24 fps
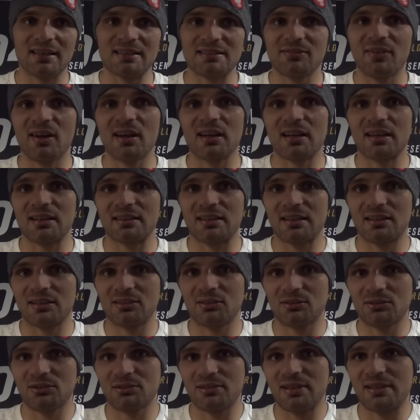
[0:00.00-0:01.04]
jest walka, tak?
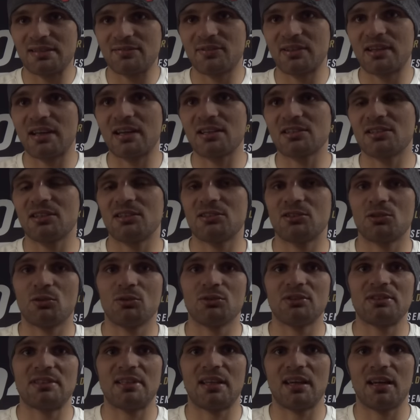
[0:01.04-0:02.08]
No, ja w każdej z
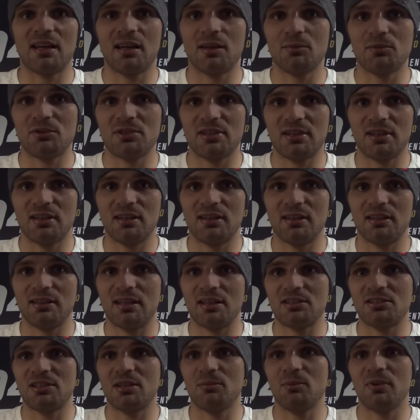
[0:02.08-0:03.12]
rund starałem się
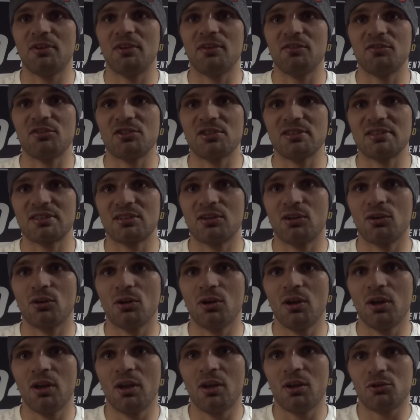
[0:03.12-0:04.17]
dać siebie wszystko,
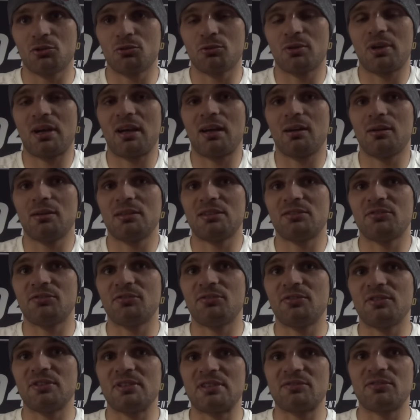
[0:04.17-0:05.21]
szukałem
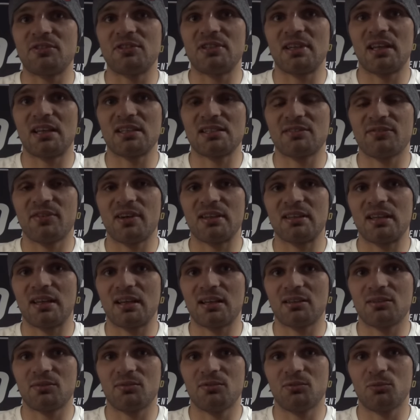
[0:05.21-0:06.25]
zwycięstwa, tak?